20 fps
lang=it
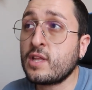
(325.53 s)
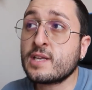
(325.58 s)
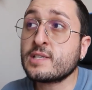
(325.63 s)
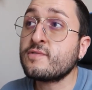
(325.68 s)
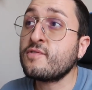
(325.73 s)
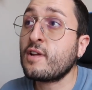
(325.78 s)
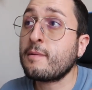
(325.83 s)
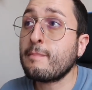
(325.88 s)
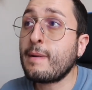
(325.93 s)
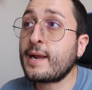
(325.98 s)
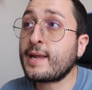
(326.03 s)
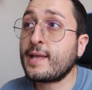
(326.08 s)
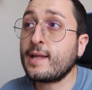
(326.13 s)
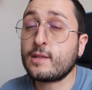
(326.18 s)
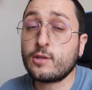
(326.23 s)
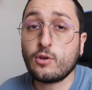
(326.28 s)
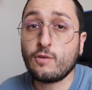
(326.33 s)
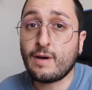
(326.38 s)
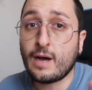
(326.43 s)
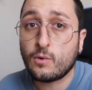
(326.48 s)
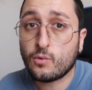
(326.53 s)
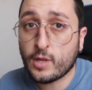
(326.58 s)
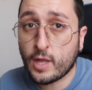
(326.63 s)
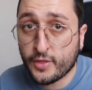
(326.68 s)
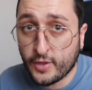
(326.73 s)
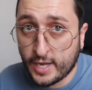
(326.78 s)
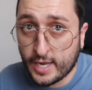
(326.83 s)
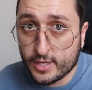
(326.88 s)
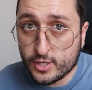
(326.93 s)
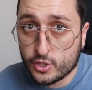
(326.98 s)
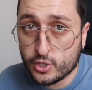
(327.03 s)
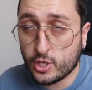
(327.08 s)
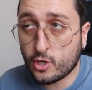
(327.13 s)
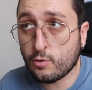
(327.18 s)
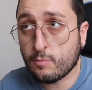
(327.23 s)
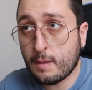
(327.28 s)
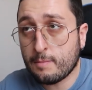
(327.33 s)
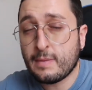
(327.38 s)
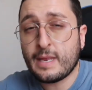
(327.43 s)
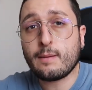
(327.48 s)
Transfer Market lo valuta 13,
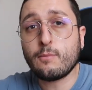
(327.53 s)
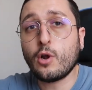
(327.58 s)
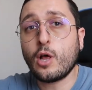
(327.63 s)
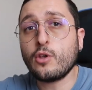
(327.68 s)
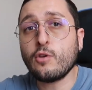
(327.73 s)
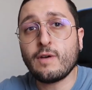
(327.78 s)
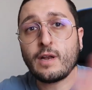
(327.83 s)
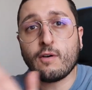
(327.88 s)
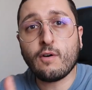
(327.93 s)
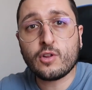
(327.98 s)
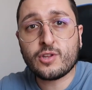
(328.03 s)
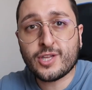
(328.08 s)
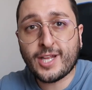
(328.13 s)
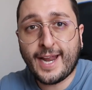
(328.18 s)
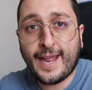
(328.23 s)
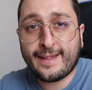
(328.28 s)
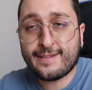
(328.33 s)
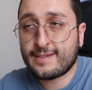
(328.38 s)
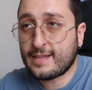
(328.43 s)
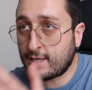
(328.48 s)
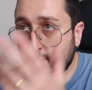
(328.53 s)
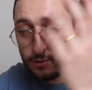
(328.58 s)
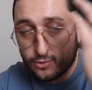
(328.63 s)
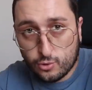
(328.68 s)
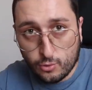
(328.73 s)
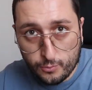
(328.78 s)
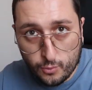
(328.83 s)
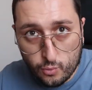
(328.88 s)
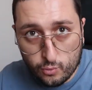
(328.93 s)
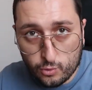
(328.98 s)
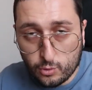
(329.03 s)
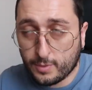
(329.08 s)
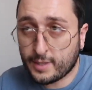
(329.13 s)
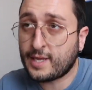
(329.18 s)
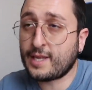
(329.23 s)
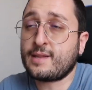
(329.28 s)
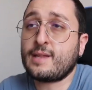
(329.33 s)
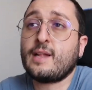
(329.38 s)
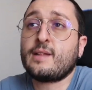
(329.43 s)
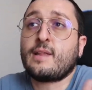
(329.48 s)
come minimo la Juve ne ho 30 a questo punto,
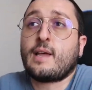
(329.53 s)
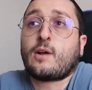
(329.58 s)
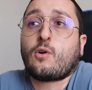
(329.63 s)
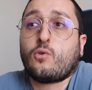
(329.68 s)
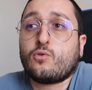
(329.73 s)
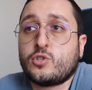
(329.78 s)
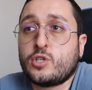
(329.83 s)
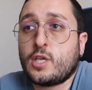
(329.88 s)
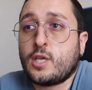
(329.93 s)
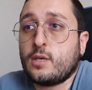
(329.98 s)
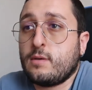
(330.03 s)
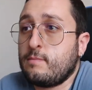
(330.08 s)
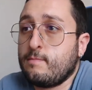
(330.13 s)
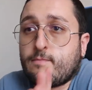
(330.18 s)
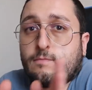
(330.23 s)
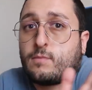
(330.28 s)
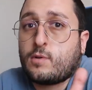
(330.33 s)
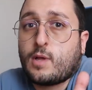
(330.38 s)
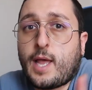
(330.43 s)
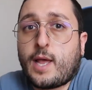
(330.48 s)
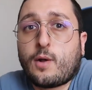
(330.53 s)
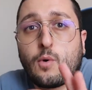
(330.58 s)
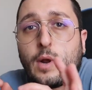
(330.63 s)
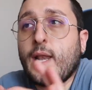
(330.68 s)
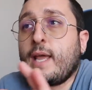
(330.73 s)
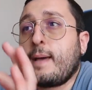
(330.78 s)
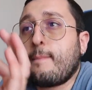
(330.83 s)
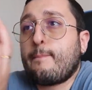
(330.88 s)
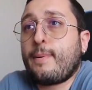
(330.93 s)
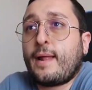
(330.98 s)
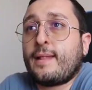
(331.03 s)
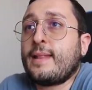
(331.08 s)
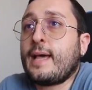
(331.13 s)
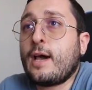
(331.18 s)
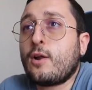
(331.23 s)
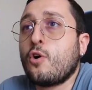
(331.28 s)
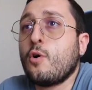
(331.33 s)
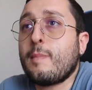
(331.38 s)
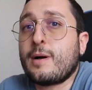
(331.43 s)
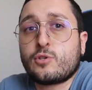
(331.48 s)
perché tanto è così, quelli che prende
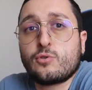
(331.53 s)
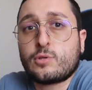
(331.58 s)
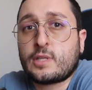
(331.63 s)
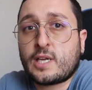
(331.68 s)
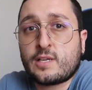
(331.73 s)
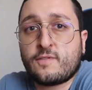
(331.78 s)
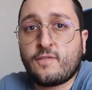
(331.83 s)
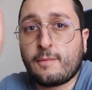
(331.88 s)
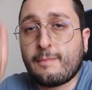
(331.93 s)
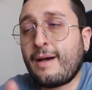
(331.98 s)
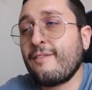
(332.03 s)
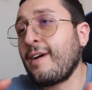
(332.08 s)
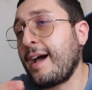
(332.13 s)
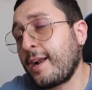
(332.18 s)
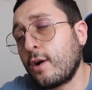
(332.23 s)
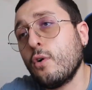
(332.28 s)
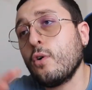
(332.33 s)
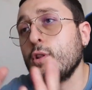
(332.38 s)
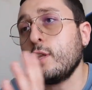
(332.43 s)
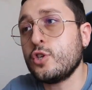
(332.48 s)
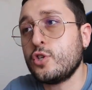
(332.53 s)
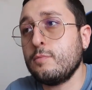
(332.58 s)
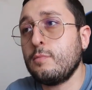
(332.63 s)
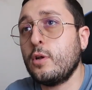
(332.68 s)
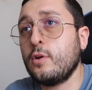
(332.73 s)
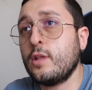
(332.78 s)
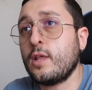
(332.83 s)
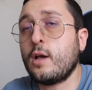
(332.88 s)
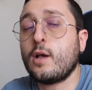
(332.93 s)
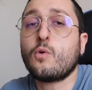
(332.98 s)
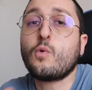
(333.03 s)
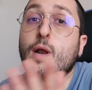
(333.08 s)
a Roma su Transforma valgono 10 milioni di euro.